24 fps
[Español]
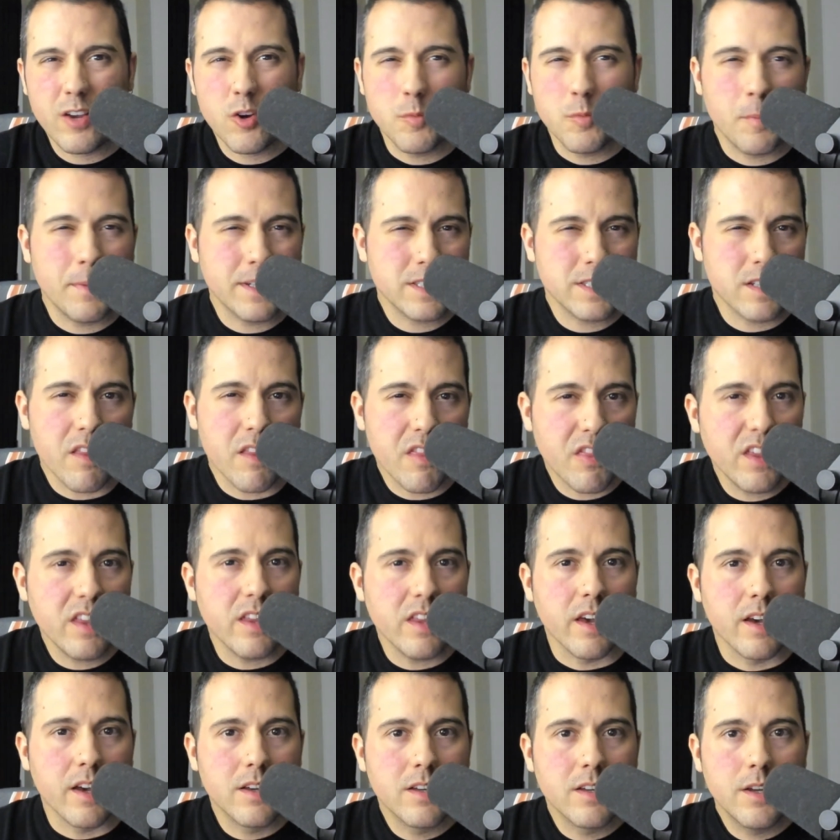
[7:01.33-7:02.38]
como más
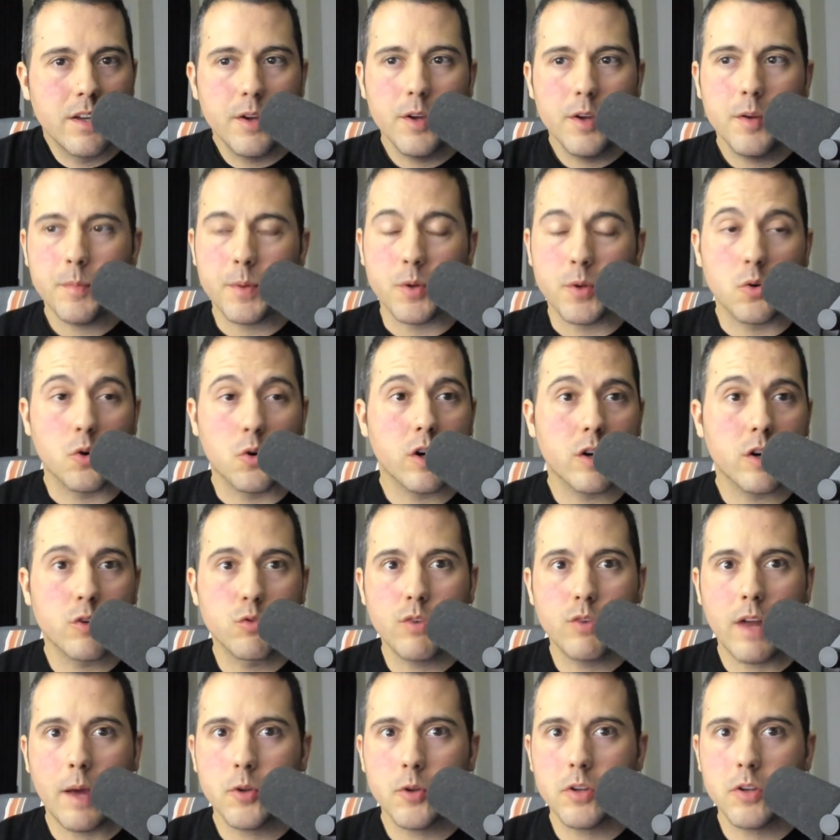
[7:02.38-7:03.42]
sencilla. Pero coger
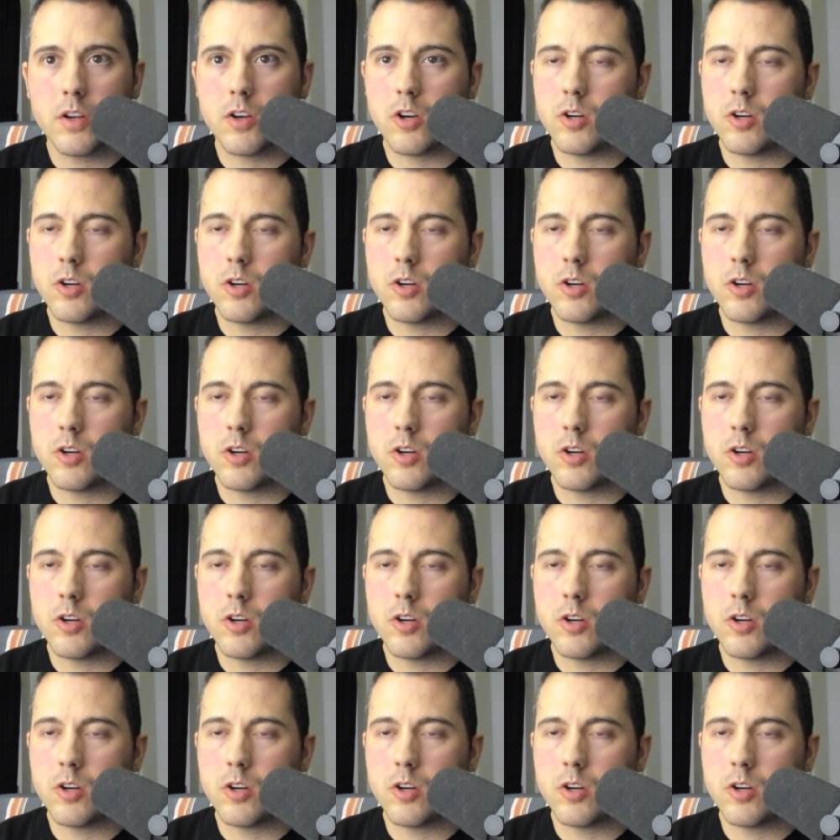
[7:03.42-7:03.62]
un avión es